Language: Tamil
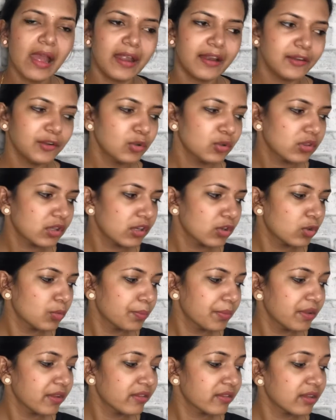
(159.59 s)
அண்ட் டூ தேர்ட்டி
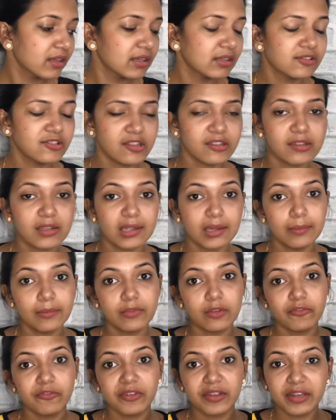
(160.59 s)
ருபீஸ் இட் ஜஸ்ட்
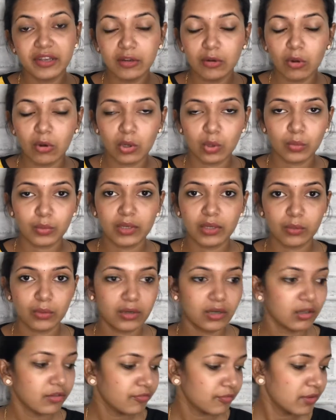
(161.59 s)
கம்ஸ் அ வெரி லாங் வேன்
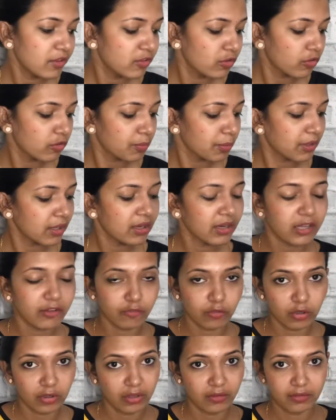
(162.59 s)
ஒன் அண்ட் ஆஃப் மந்த்ஸ் யூஸ் பண்ணி எனக்கு
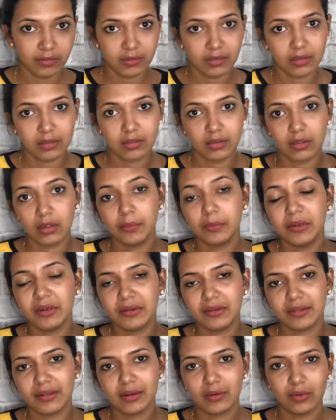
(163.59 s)
இவ்வளோ தான் வந்திருக்கு
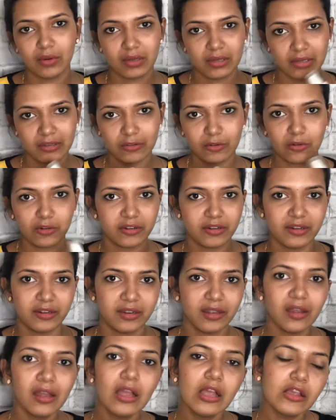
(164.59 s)
அப்படின்றது நான் உங்ககிட்ட சொல்கிறேன்
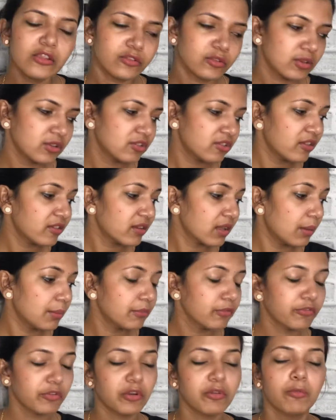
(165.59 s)
இல்லையா ஸோ இட் ஜஸ்ட்
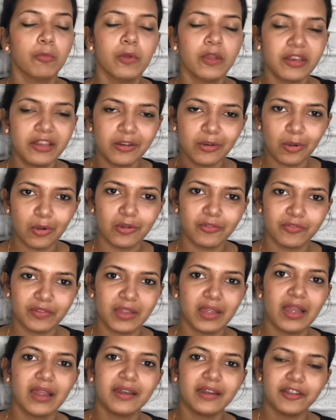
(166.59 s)
கம்ஸ் ஃபார் அ வெரி லாங்
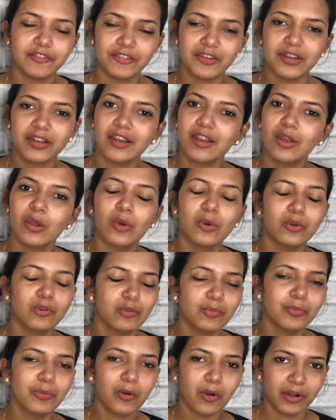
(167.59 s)
வே அண்ட் டெஃபினெட்லி அ கோ
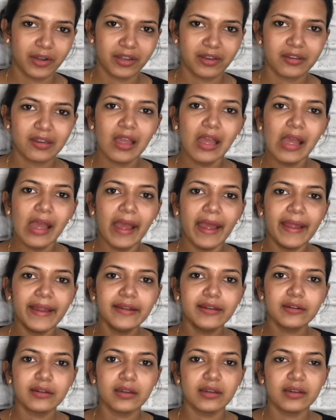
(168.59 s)
டு ப்ராடக்ட்
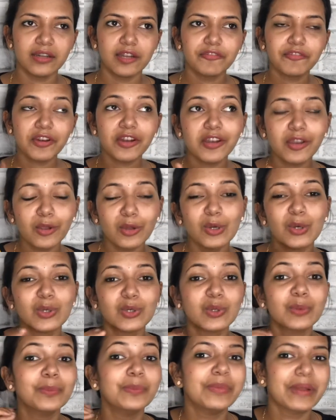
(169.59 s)
அண்ட் டெஃபினெட்லி அ கோ
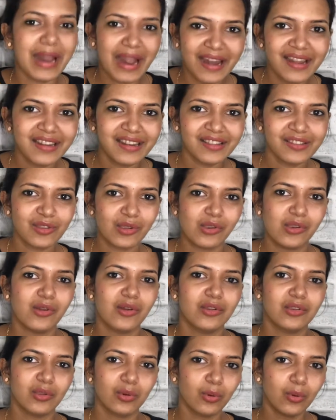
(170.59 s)
டு பிராண்ட்னே
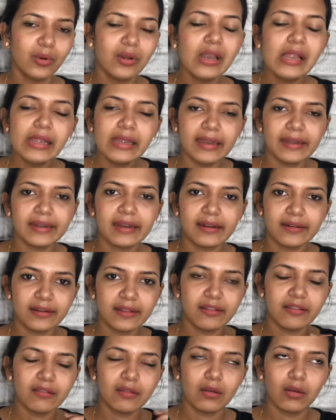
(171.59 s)
சொல்லலாம் அந்த ஹோல் இட்
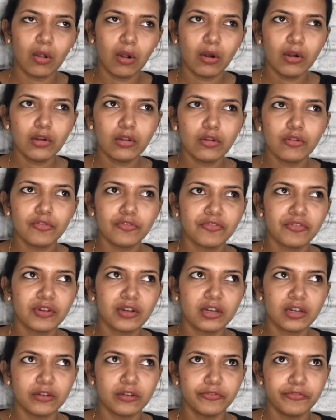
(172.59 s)
கண்டெயின்ஸ் அ லாட் ஆஃப்
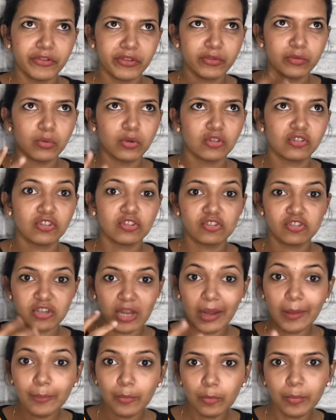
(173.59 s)
ஃபேஸ் வாஷஸ்
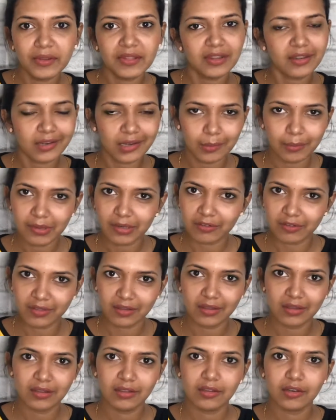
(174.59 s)
ஷாம்பு பற்றி நிறைய பேர்
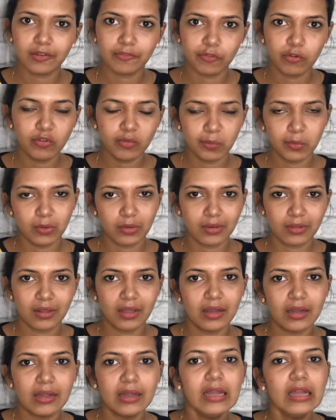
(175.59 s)
வந்து ரிவ்யூஸ்
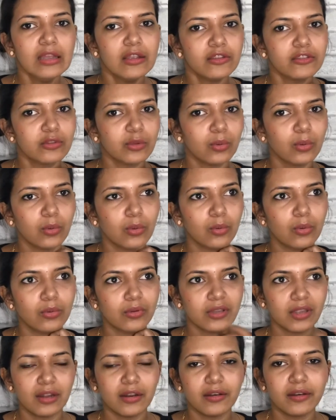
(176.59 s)
போட்டிருந்தாங்க ஸோ
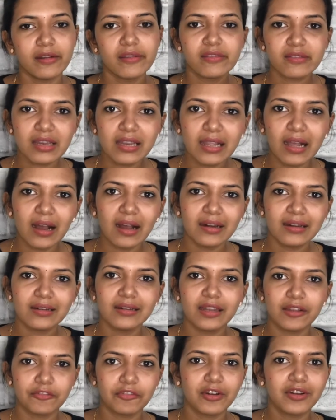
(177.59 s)
ரஸ்டிக் ஆர்ட்
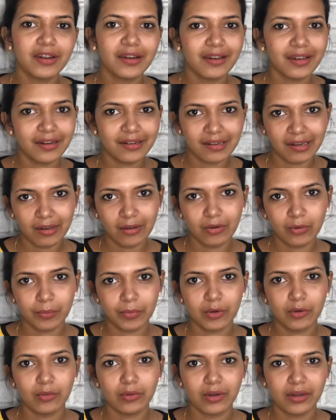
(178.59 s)
டெஃபினட்டாக நீங்கள் ட்ரை அவுட்
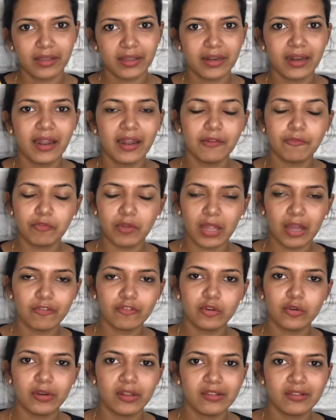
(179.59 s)
பண்ணணும்னு நினைக்கிறேன் அண்ட் வி
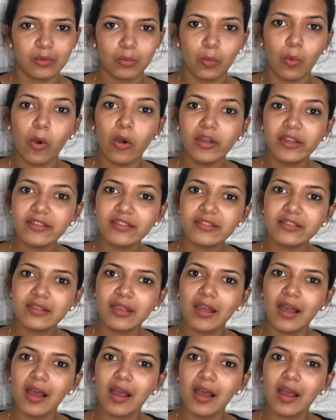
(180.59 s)
ஹாவ் டு ரைஸ் அ வாய்ஸ்